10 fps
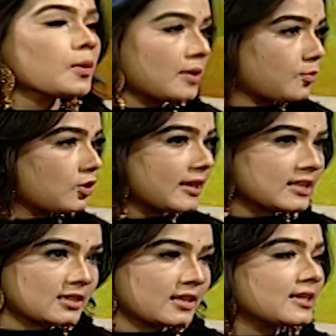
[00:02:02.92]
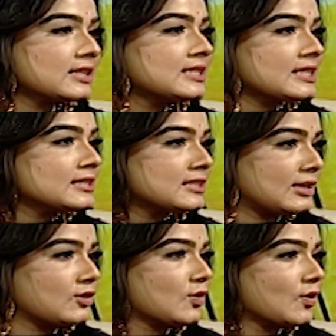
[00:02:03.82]
সবাই বলি এটার সাথে একটা জিন
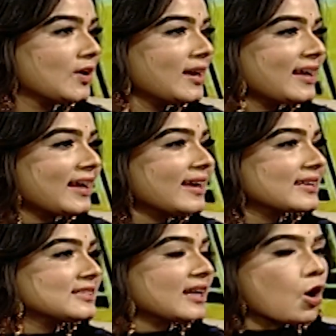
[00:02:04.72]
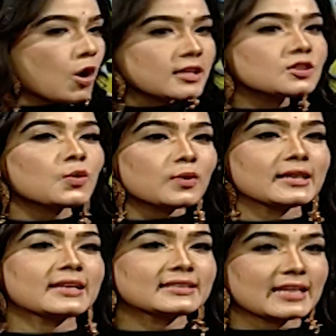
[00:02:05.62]
ছিল হ্যাঁ যে হঠাৎ
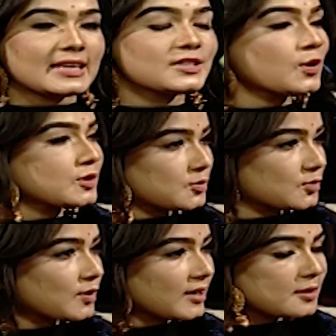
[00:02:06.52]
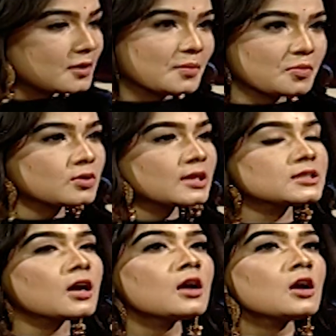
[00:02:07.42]
করে এটা একটা হিট হওয়া শুরু হয়ে গেল এবং
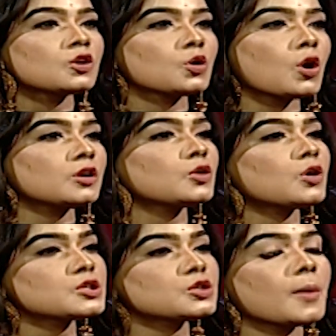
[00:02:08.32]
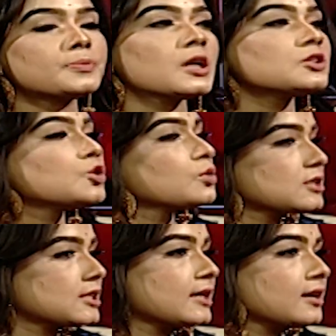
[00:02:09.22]
এটা নয় দশ সপ্তাহ
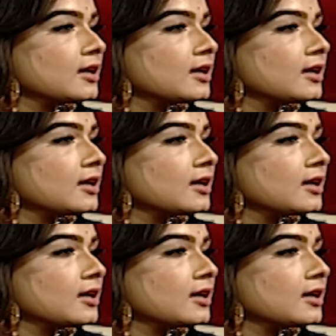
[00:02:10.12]
চলছে